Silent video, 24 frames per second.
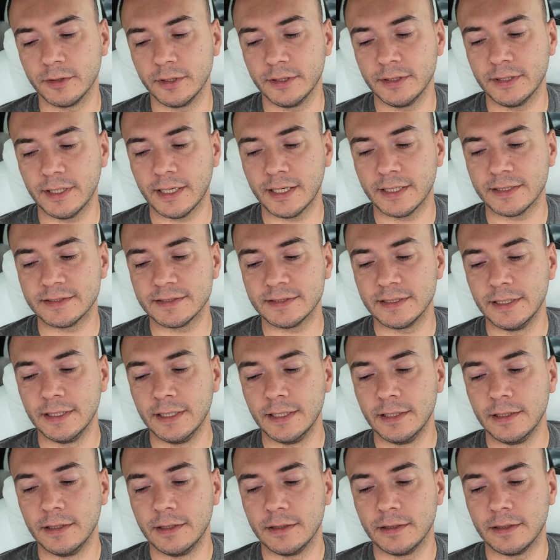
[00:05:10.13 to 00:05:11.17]
No i teraz
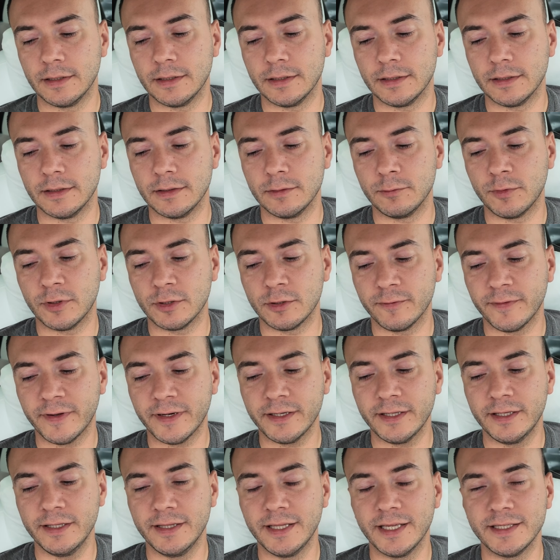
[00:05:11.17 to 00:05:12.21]
y,
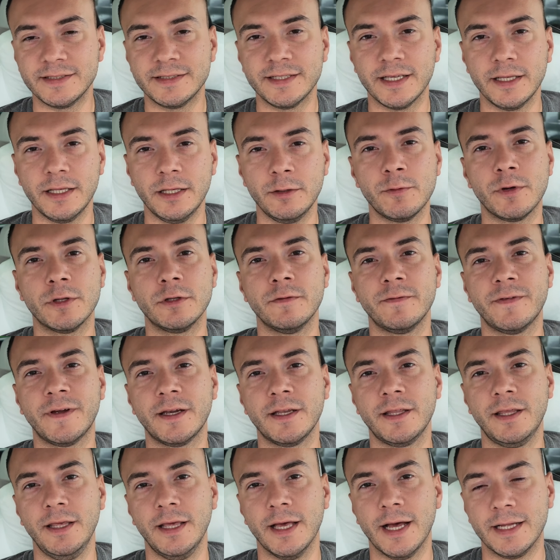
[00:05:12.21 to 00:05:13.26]
ładowarki DC i
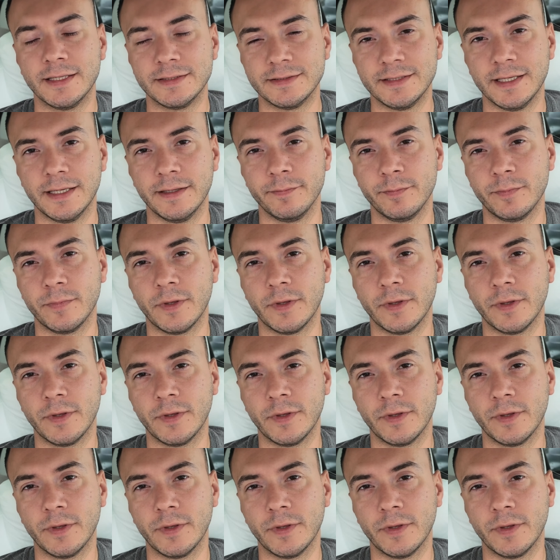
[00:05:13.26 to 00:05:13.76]
ładowarki AC. Y,